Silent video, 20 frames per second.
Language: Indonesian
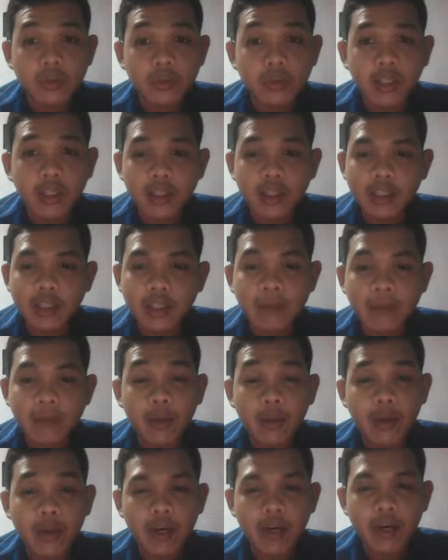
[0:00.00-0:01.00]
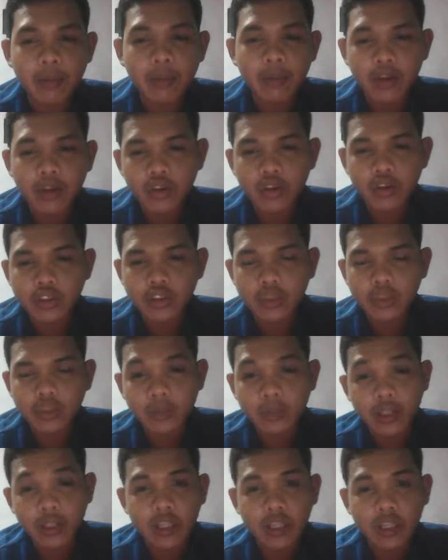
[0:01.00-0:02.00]
yang di bawah
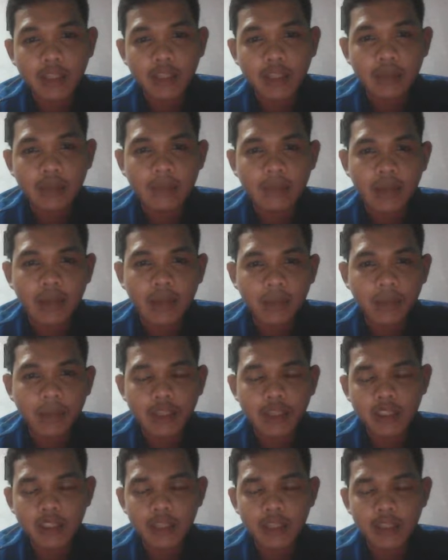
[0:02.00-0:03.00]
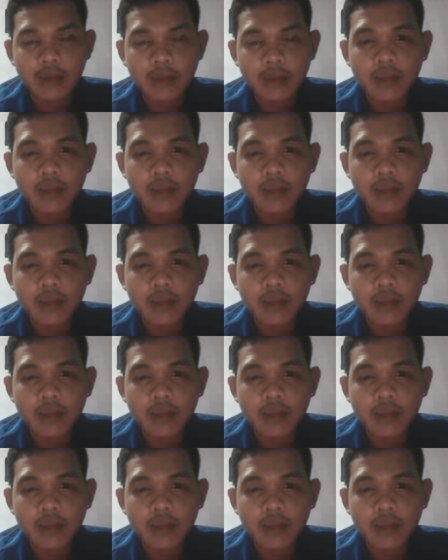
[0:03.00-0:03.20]
Microsoft 365 versinya.